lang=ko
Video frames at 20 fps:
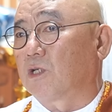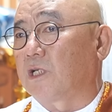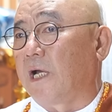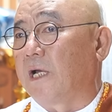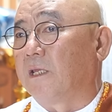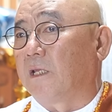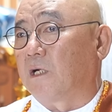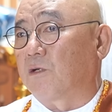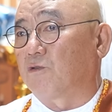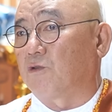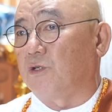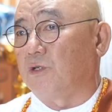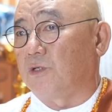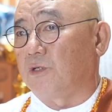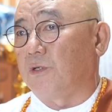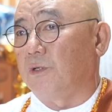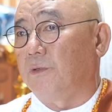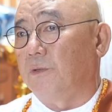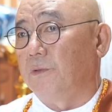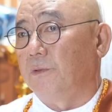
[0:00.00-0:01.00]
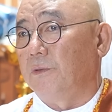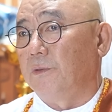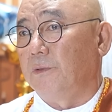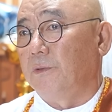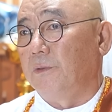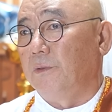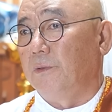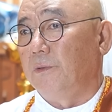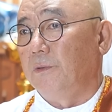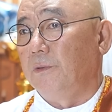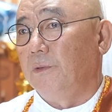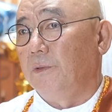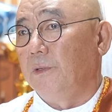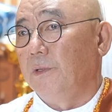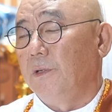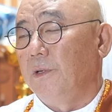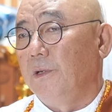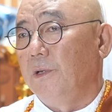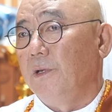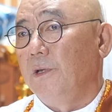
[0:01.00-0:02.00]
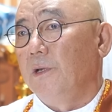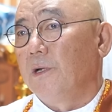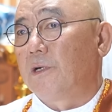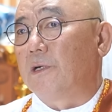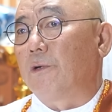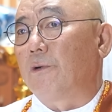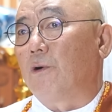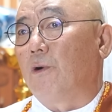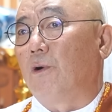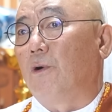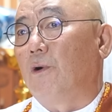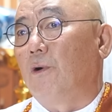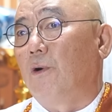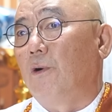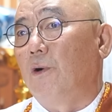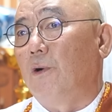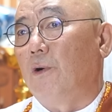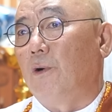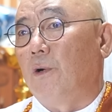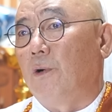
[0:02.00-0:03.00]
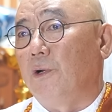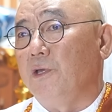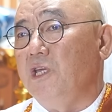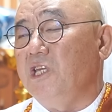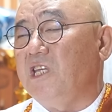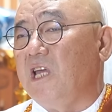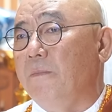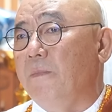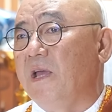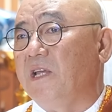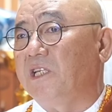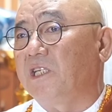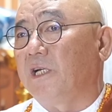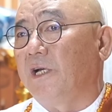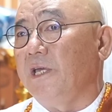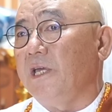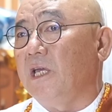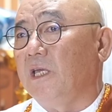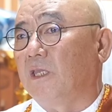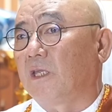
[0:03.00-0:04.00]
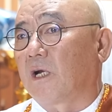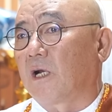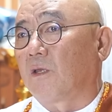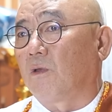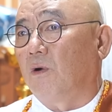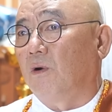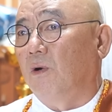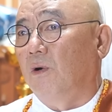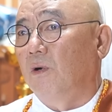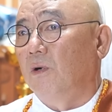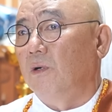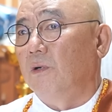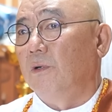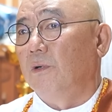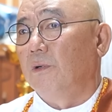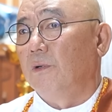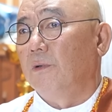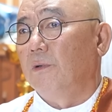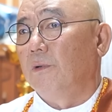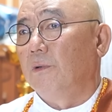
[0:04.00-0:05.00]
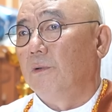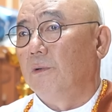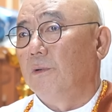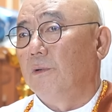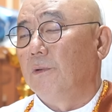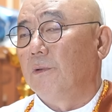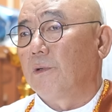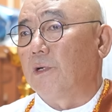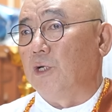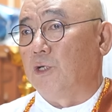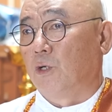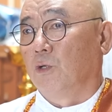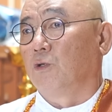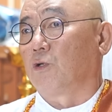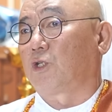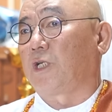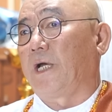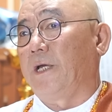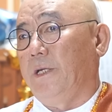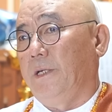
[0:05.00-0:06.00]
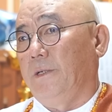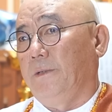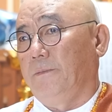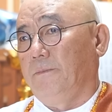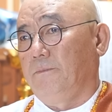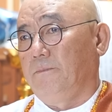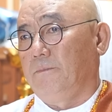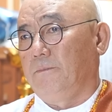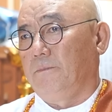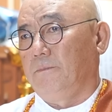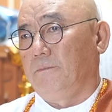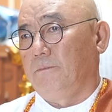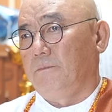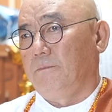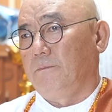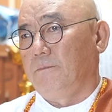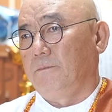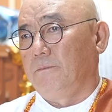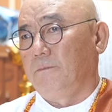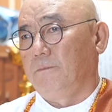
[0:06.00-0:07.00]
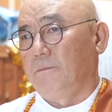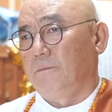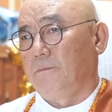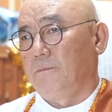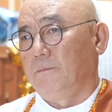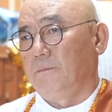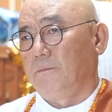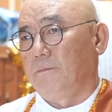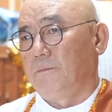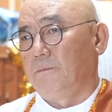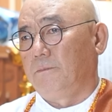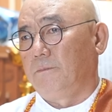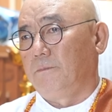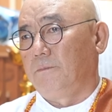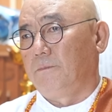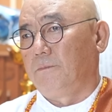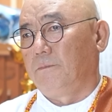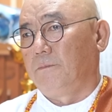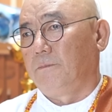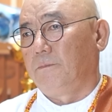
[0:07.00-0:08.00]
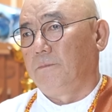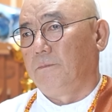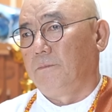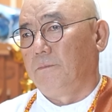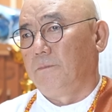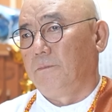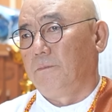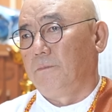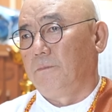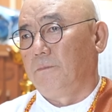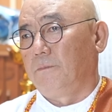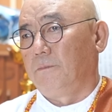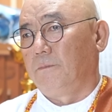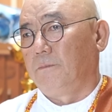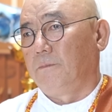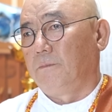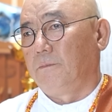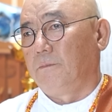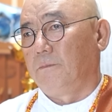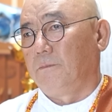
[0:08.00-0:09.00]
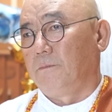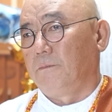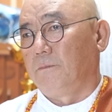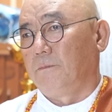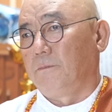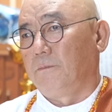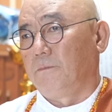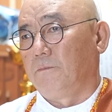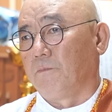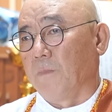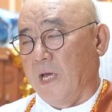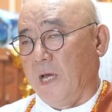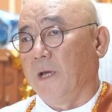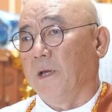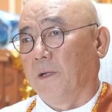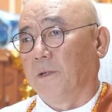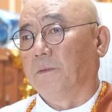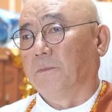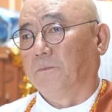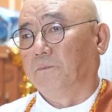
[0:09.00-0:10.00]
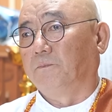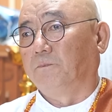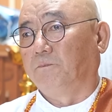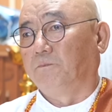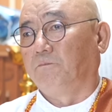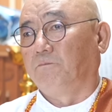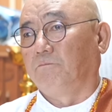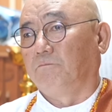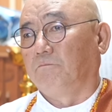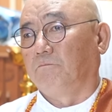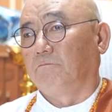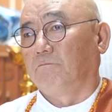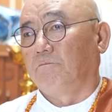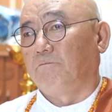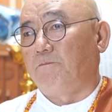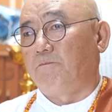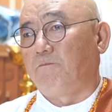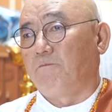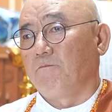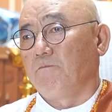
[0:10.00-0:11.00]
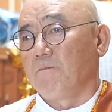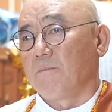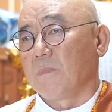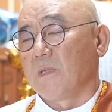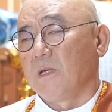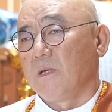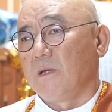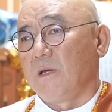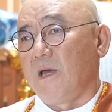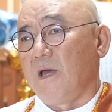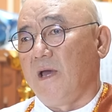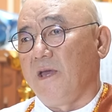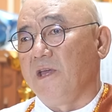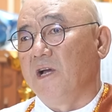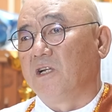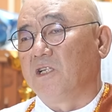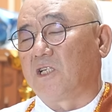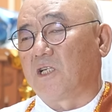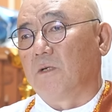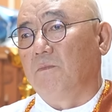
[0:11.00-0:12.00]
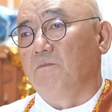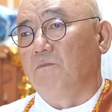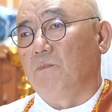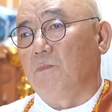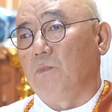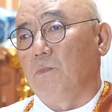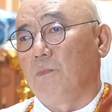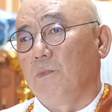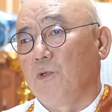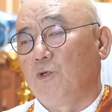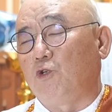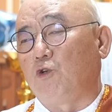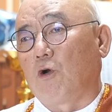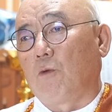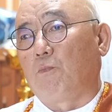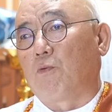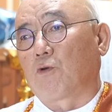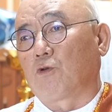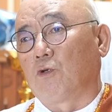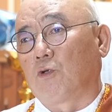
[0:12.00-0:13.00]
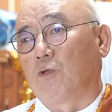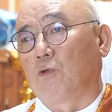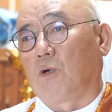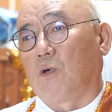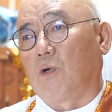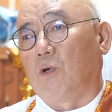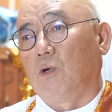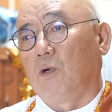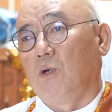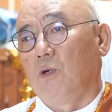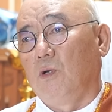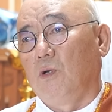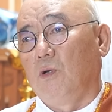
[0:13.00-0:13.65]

차이 날 수 있어요. 그리고 어, 이재명 씨가 이기더라도 그 정도 차이. 아, 정말 이 대선 때처럼 네. 정말 조금의 표차. 예, 0. 7% 정도.